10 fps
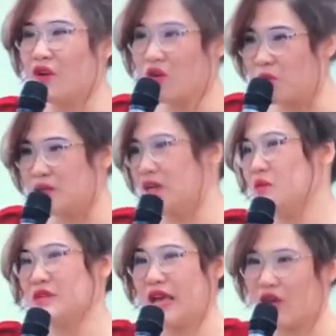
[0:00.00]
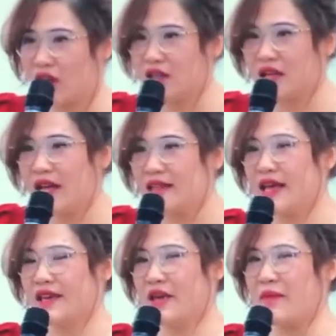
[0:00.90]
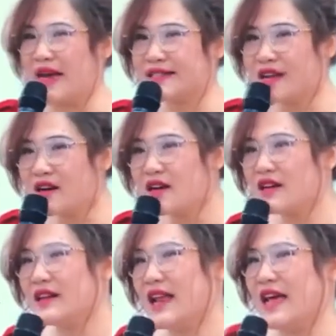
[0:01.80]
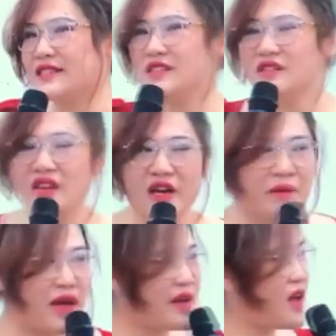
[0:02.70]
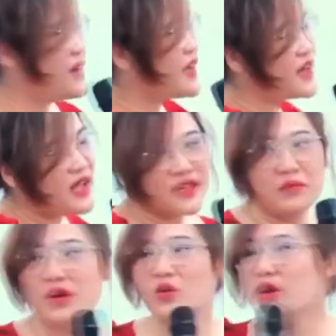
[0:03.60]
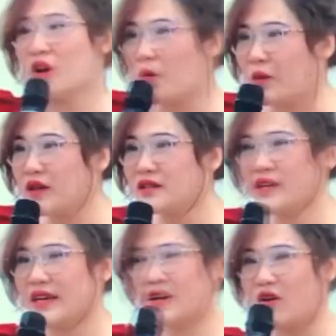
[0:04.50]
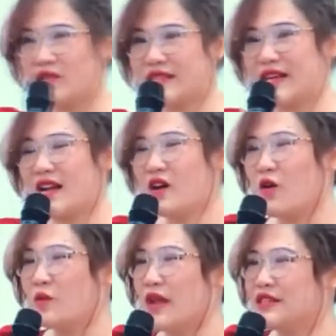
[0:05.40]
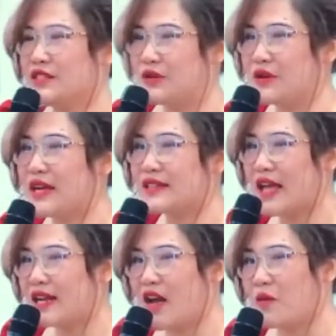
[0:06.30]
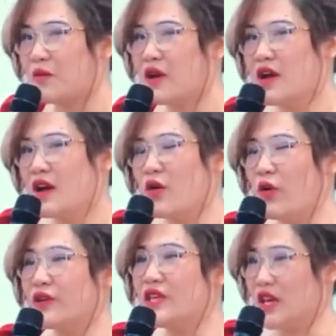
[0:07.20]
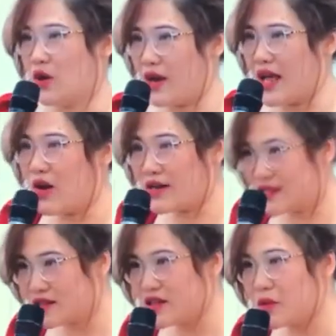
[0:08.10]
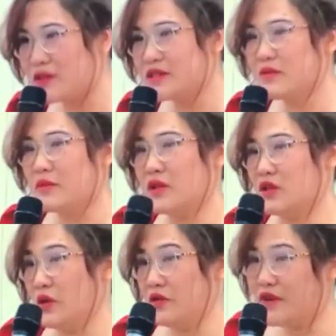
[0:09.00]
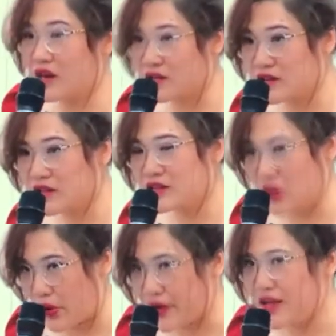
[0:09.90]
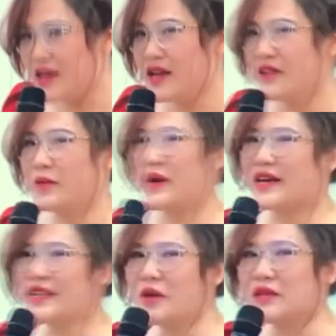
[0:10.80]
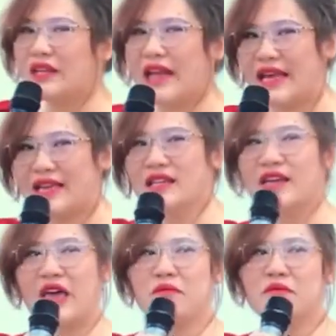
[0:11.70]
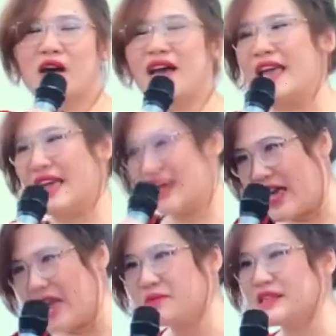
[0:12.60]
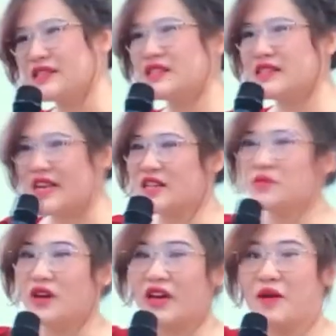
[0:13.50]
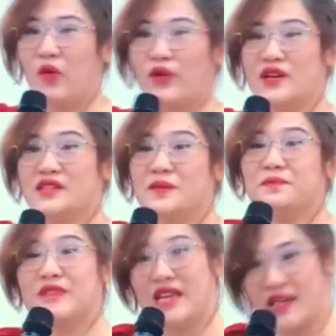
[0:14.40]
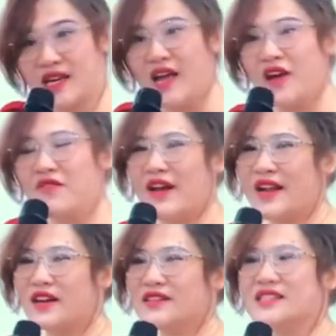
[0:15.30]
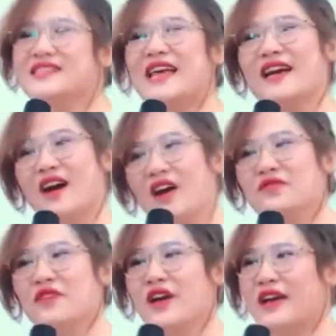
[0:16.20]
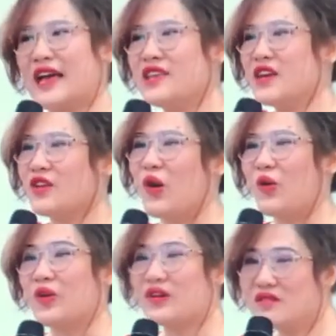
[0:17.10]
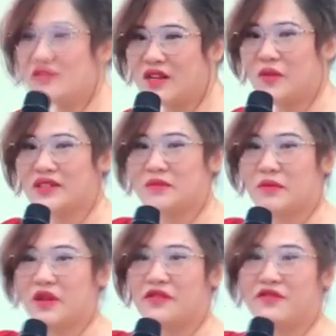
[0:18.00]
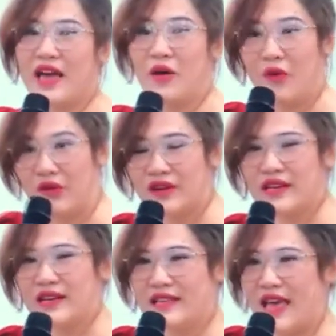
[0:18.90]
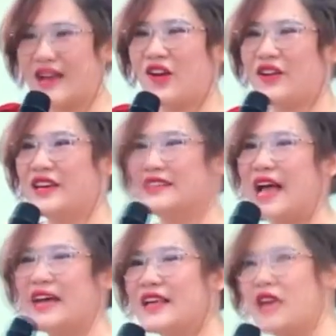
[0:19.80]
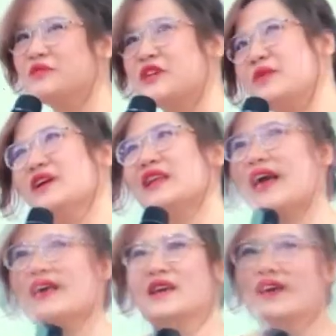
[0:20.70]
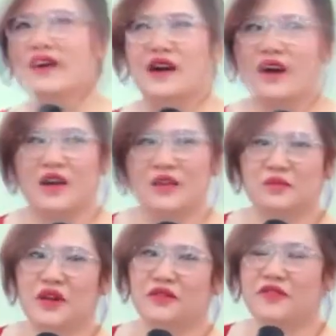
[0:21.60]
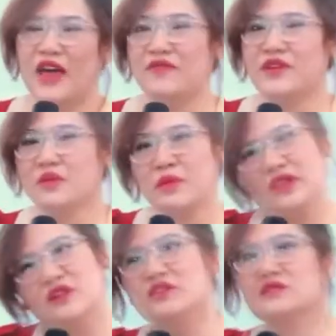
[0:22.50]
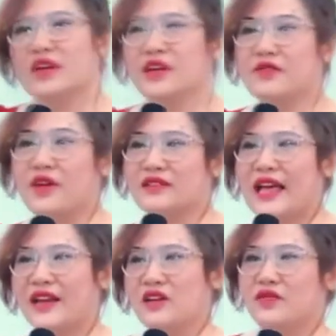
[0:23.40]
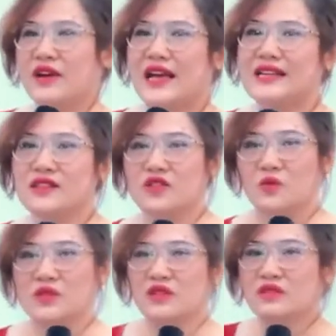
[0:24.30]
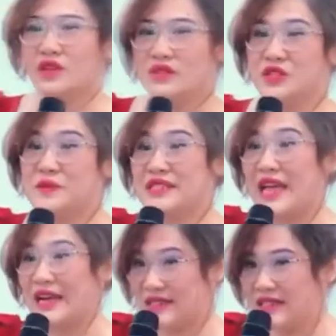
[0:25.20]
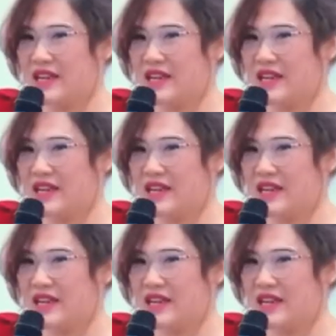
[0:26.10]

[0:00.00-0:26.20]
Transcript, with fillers: bị vón cục thì không sao hết Tại vì bản chất á, là trước khi mà nó đi đến cái bước cuối cùng á, thì cái collagen nó cũng đã chịu cái tác động của nhiệt hoặc là hóa chất trong quá trình mà mình thủy phân rồi Nhưng mà cái thông tin này á, thì em à, hẹn là em sẽ chia sẻ trong những cái buổi rất riêng và nó chính xác hơn về cái nhiệt độ của nước trong quá trình mà mình pha uống dạ còn hiện tại thì em chỉ biết là uh, mình pha với nước bình thường thì nó vẫn tan được và cách sử dụng tương tự Jumpstart